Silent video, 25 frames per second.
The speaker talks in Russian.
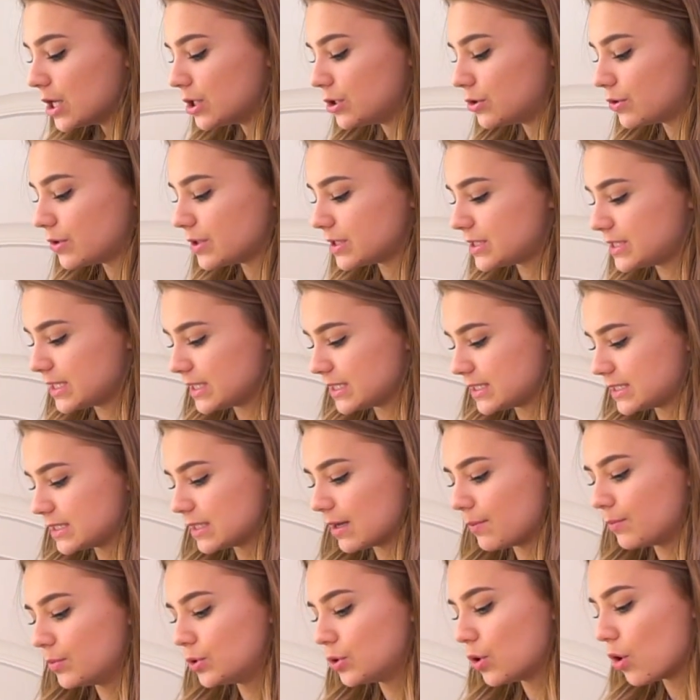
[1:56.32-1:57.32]
но здесь
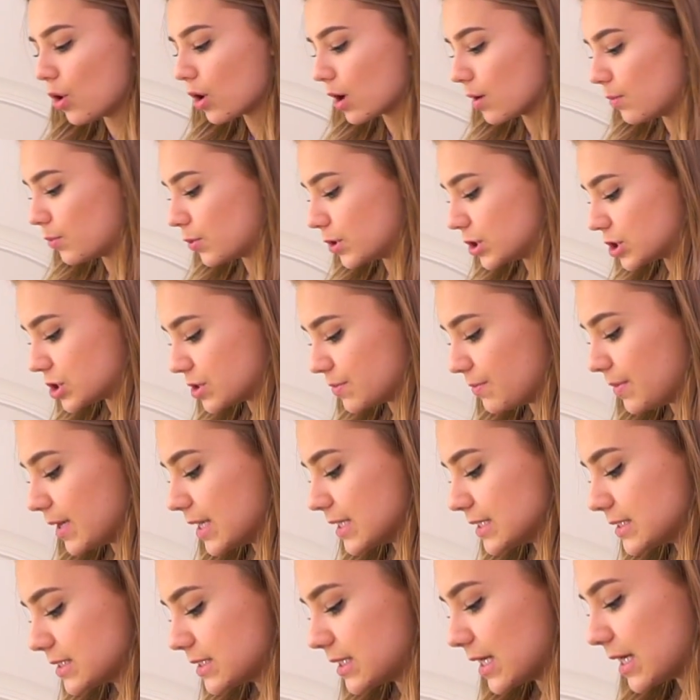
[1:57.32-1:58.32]
намного больше
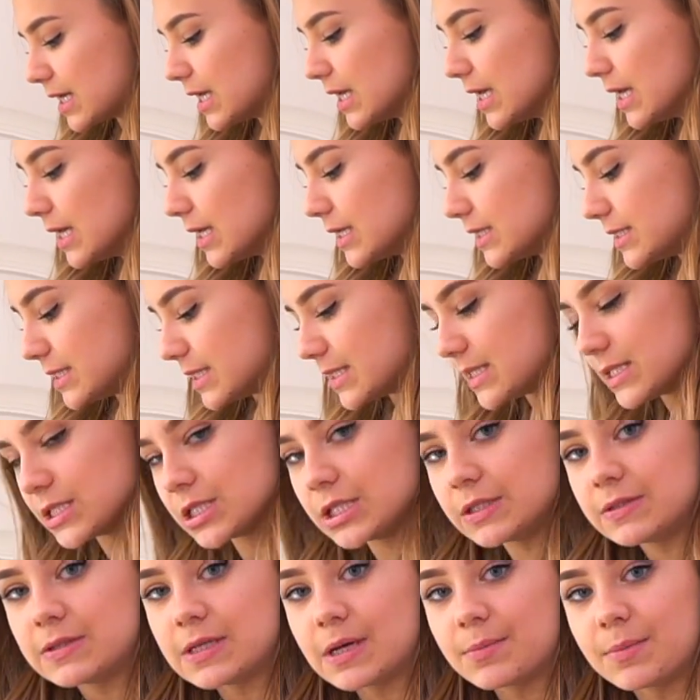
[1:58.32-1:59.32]
места, здесь
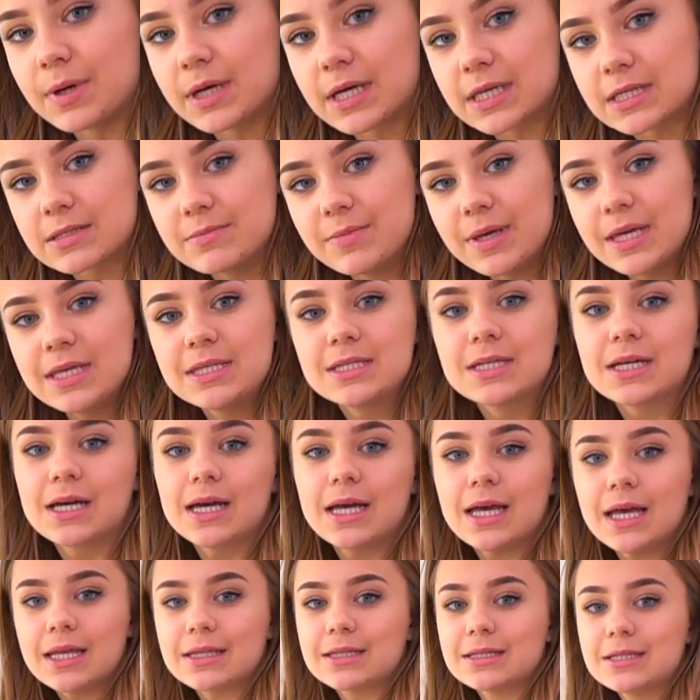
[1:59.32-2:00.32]
лежит вся моя косметика,
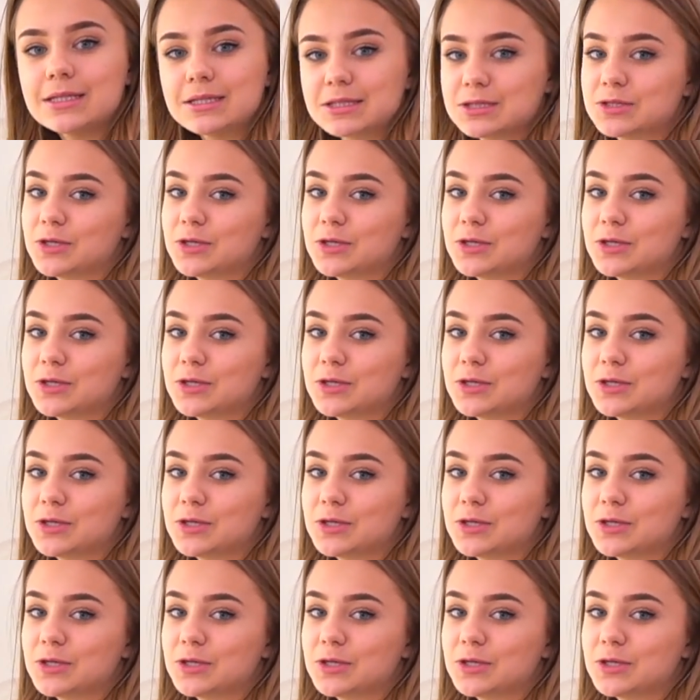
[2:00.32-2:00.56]
это не